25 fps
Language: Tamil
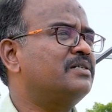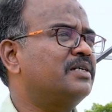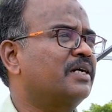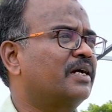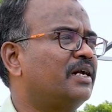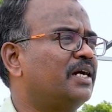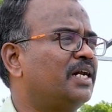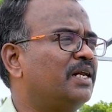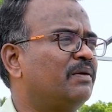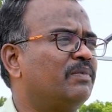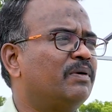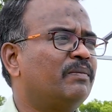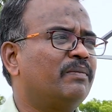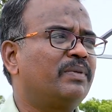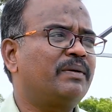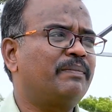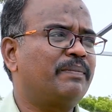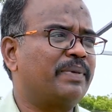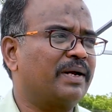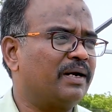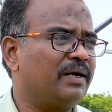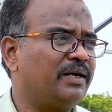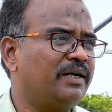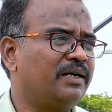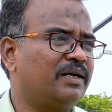செகண்டரி மெம்பர்
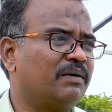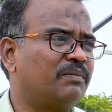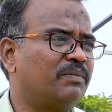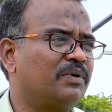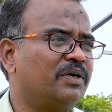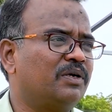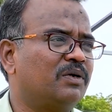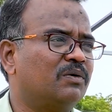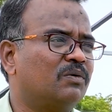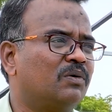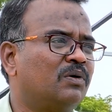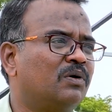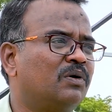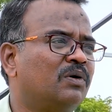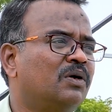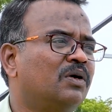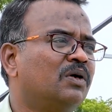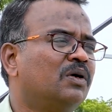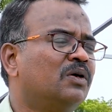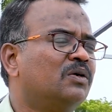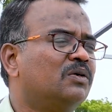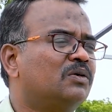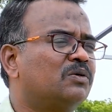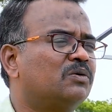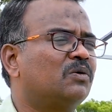பர்லின் அப்படின்னுவோம்
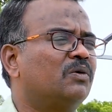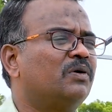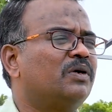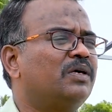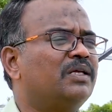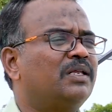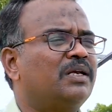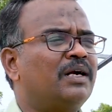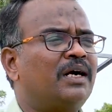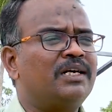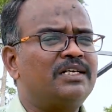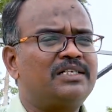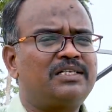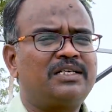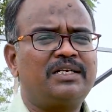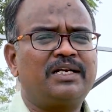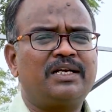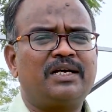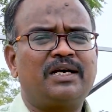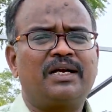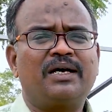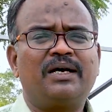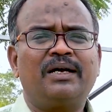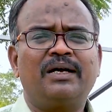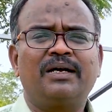ஓகே சார் ஸோ இதில் அடிஷனல்
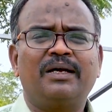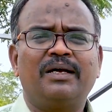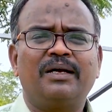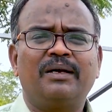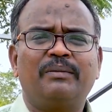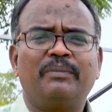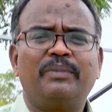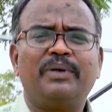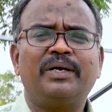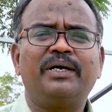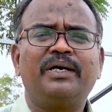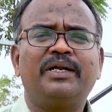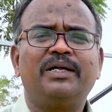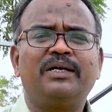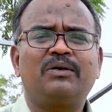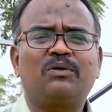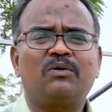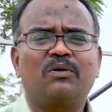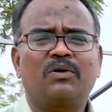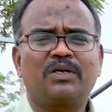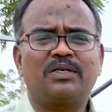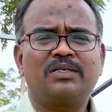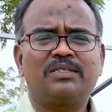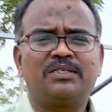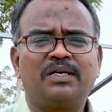என்னன்னா
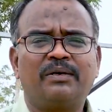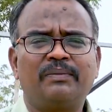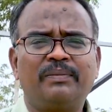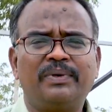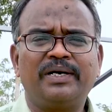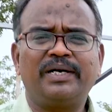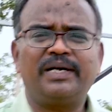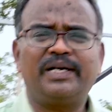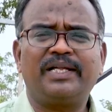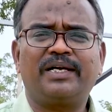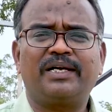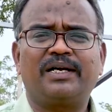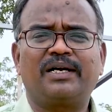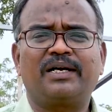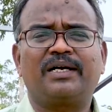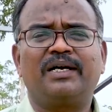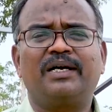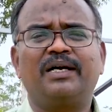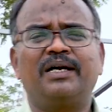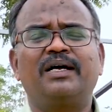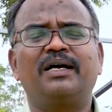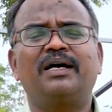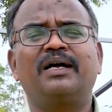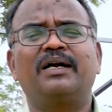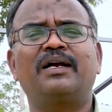பில்டிங்கோட
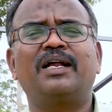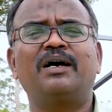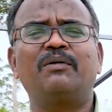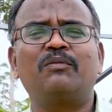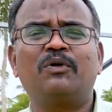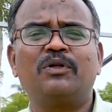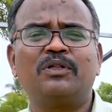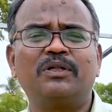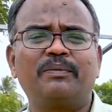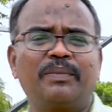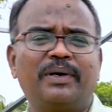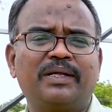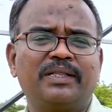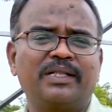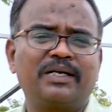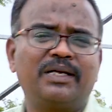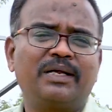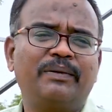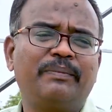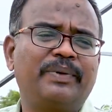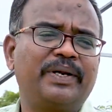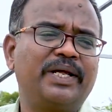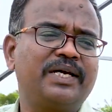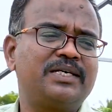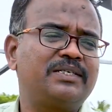ஸ்டெபிலிட்டிக்காக நாம் வந்து
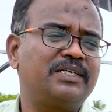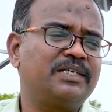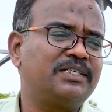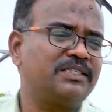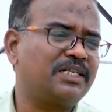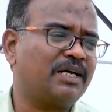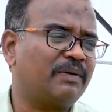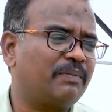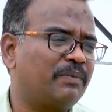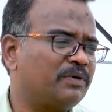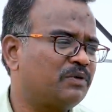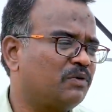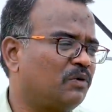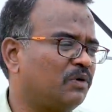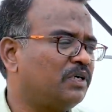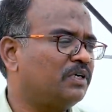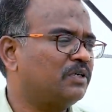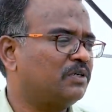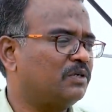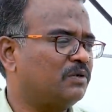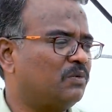பார்த்தீங்கன்னா பிரேசிங் அப்படின்னு சொல்லி